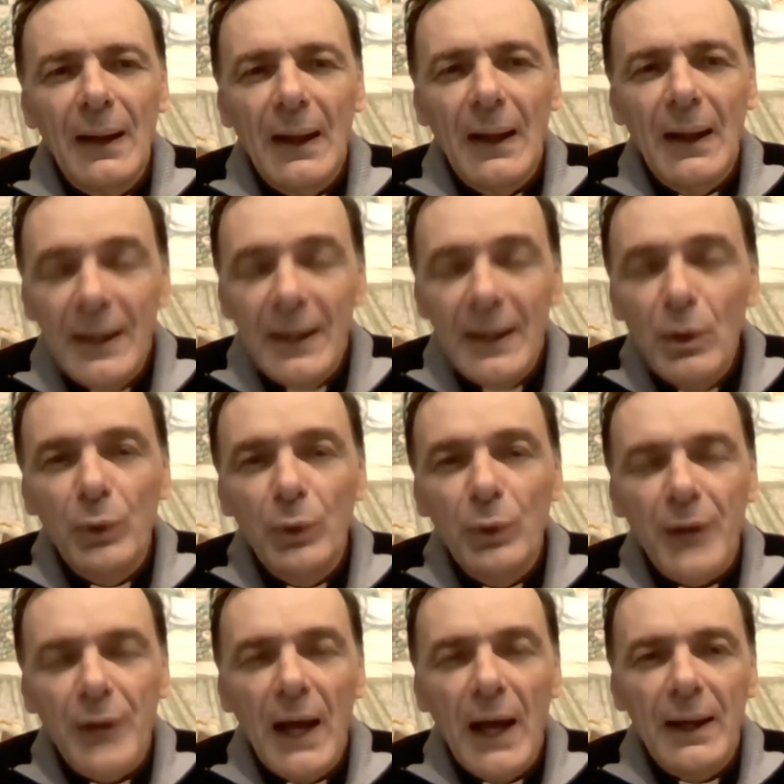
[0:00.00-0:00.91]
a
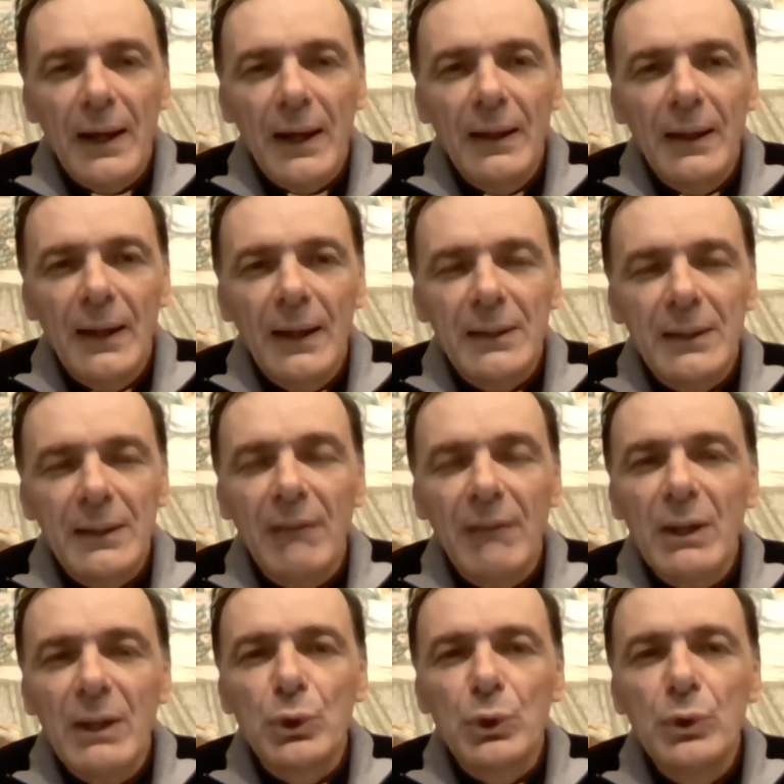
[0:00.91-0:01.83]
incontrare
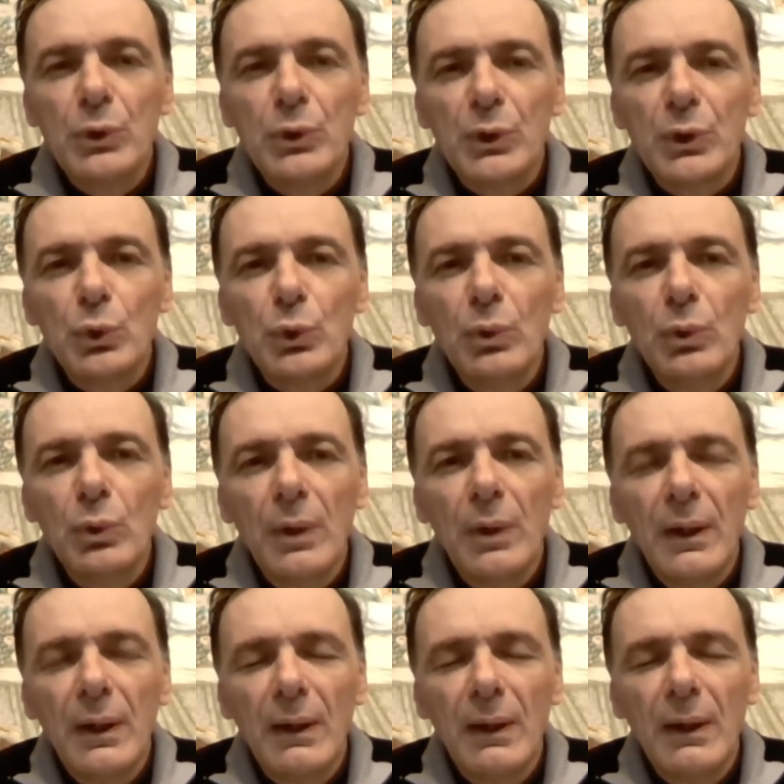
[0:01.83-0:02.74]
attraverso
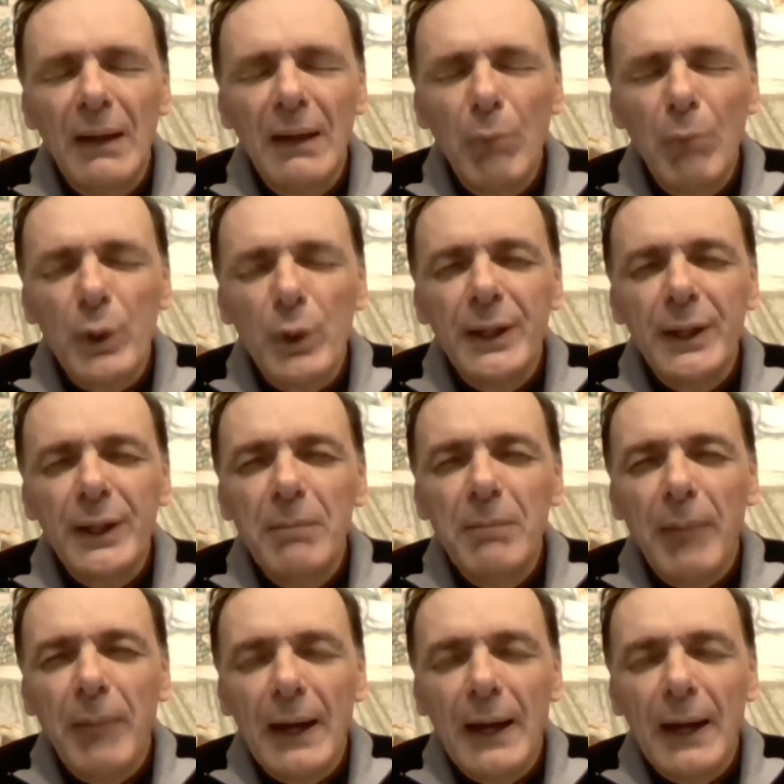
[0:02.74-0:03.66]
Gesù l'amore del
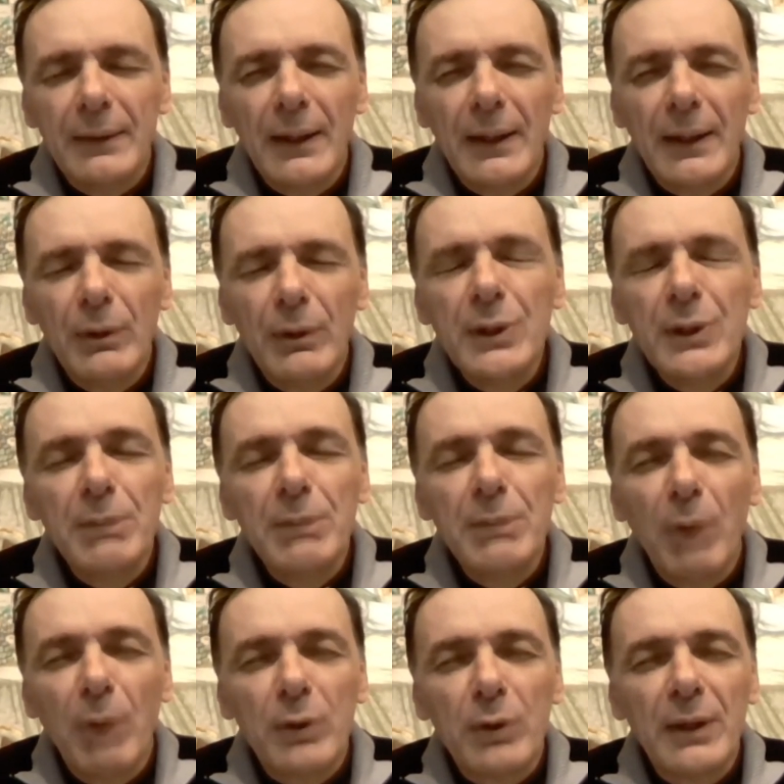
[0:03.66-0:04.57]
Padre e quindi ci
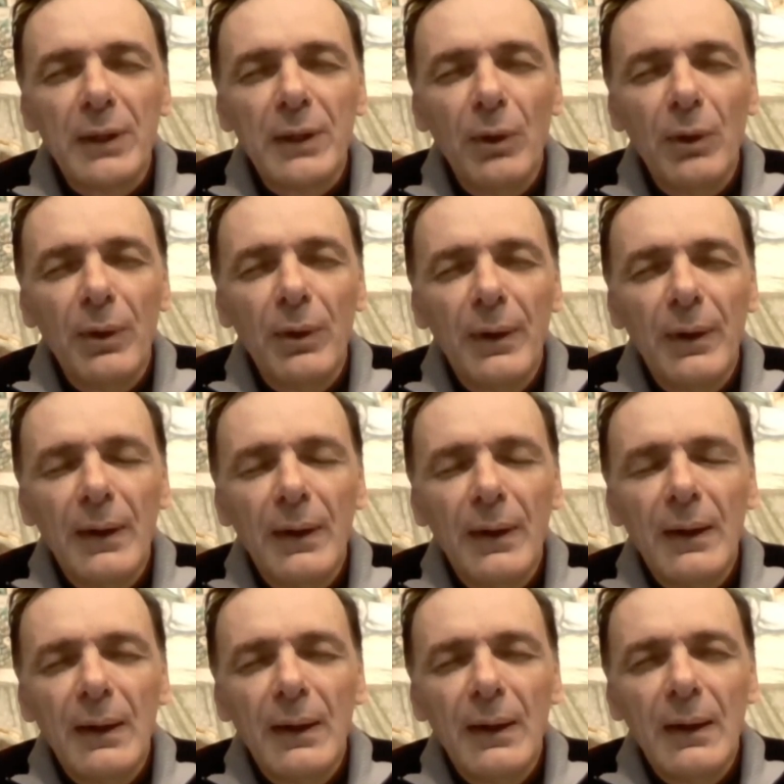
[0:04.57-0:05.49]

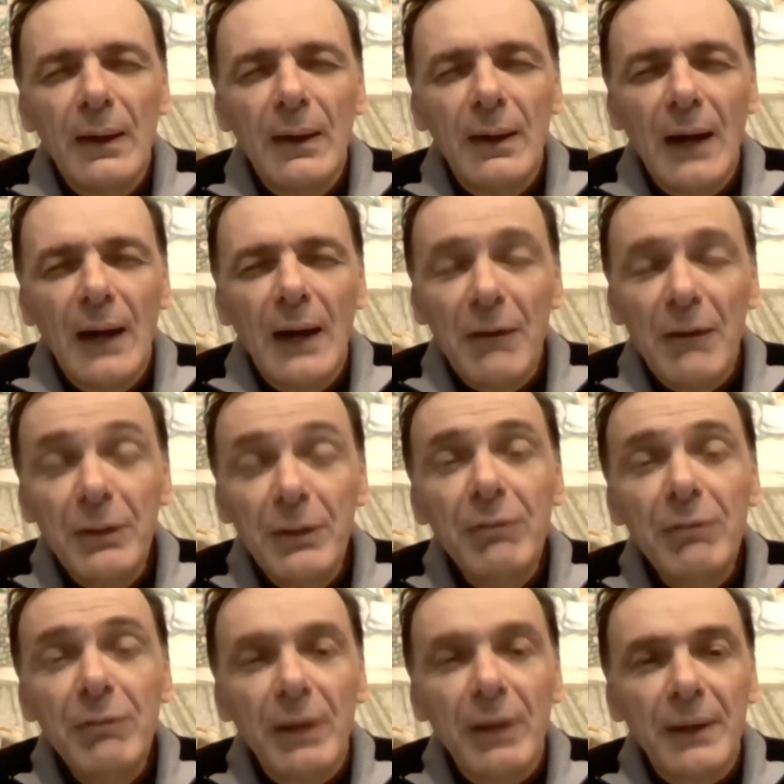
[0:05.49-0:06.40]
portano a
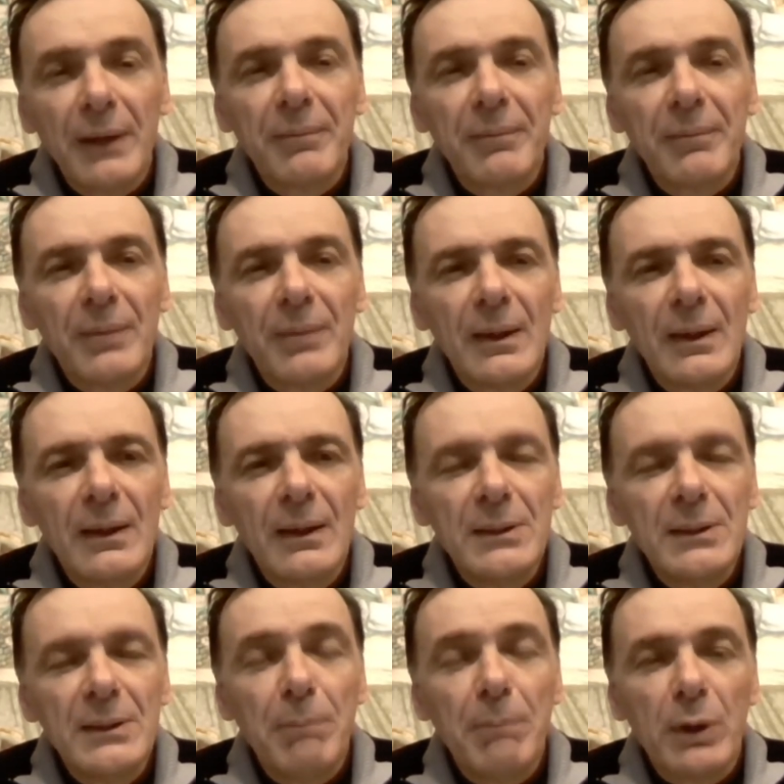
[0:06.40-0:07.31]
vivere,
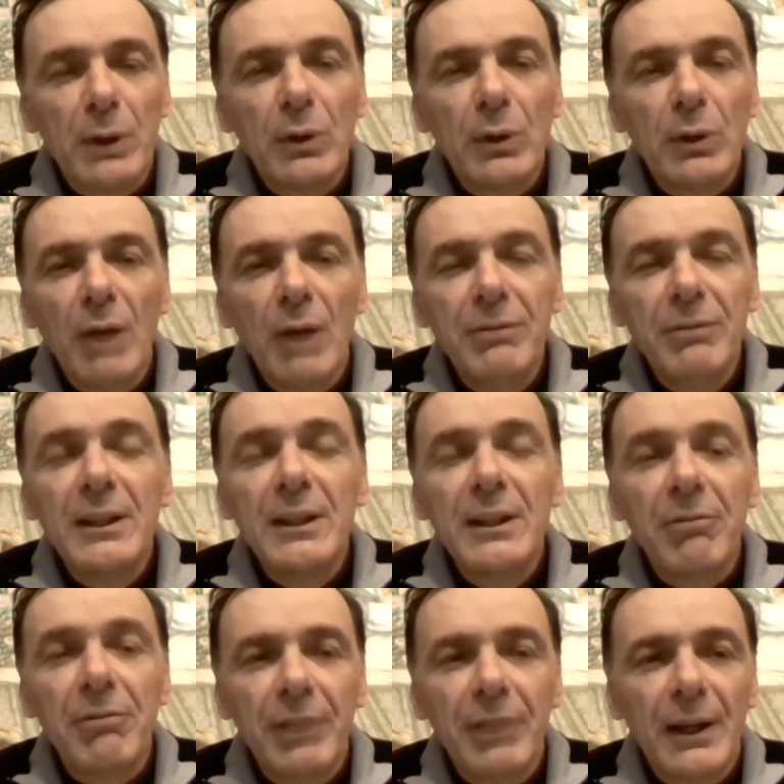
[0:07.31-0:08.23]
ci portano alla
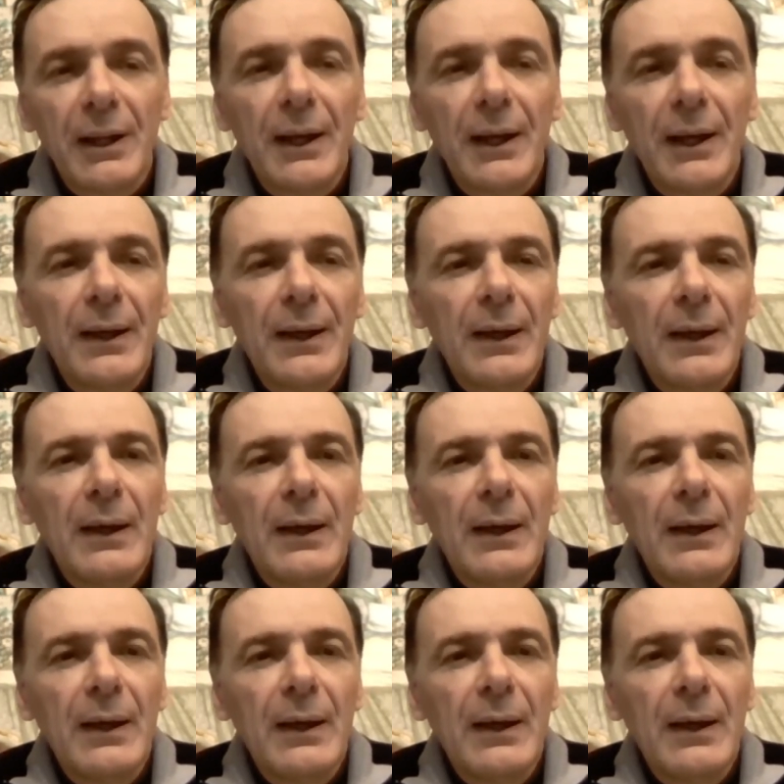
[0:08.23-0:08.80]
vita vera.